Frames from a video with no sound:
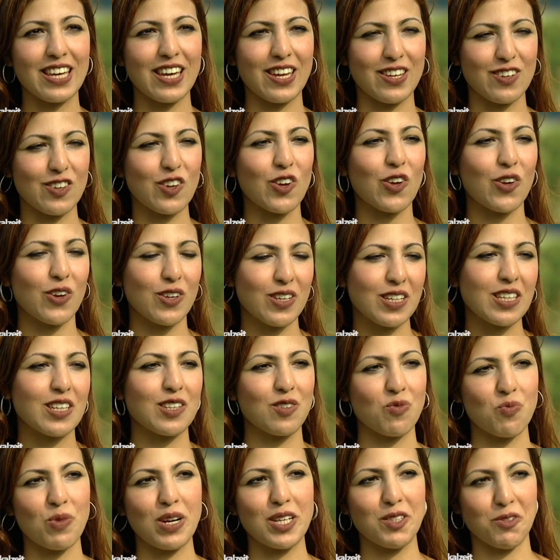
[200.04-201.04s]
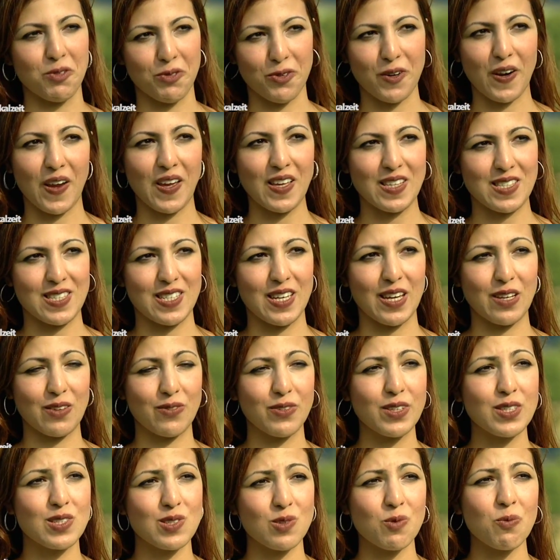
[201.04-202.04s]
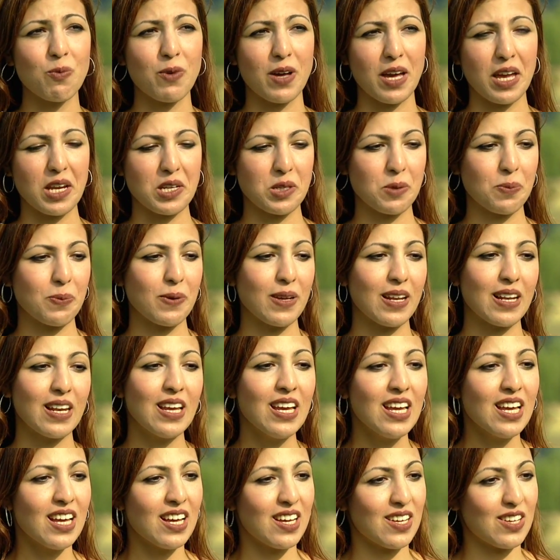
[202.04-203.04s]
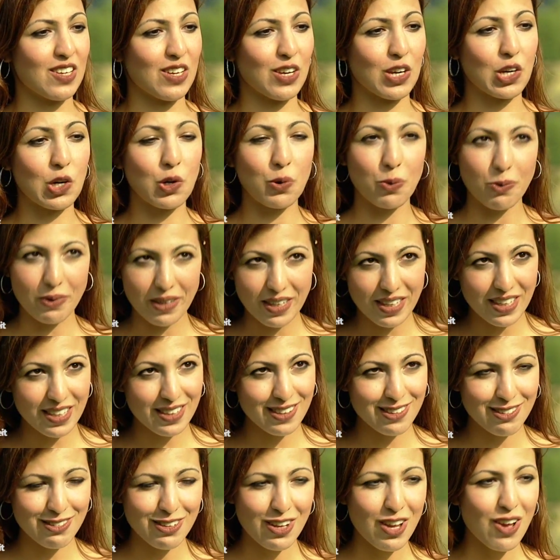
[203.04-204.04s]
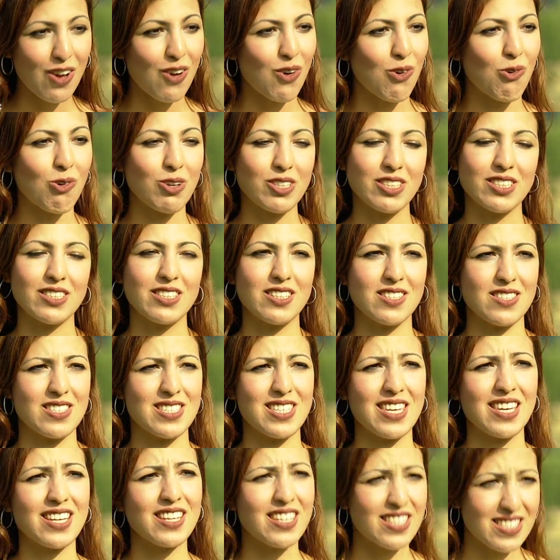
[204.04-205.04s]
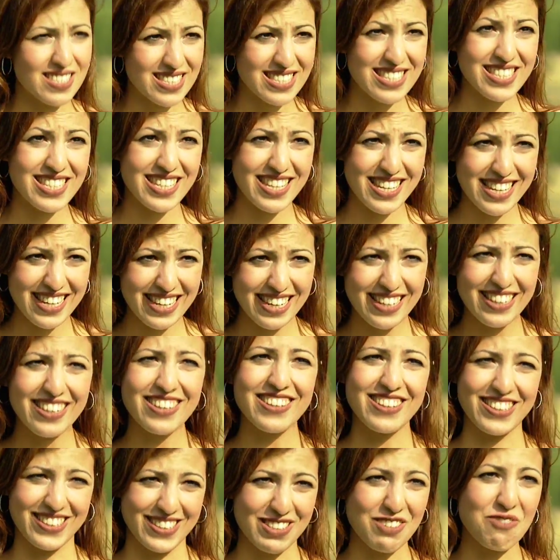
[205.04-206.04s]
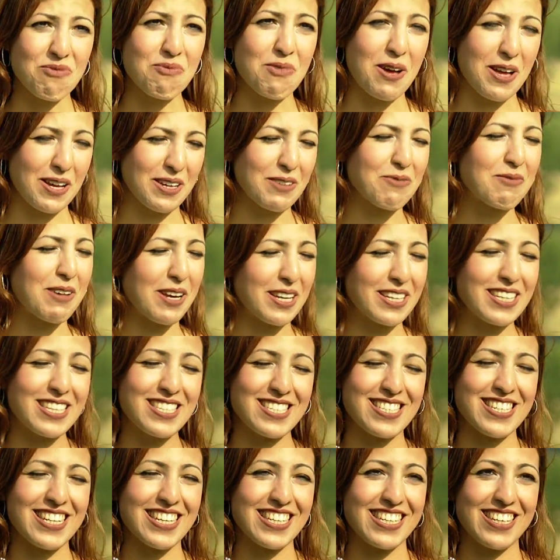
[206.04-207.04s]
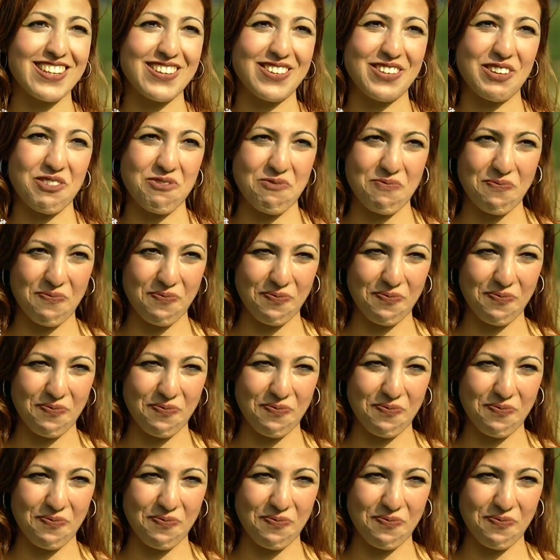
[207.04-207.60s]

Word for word: gerne, höre ich in meiner Freizeit, wie zum Beispiel äh, Queen oder den Sänger Sting mag, mag ich sehr gerne.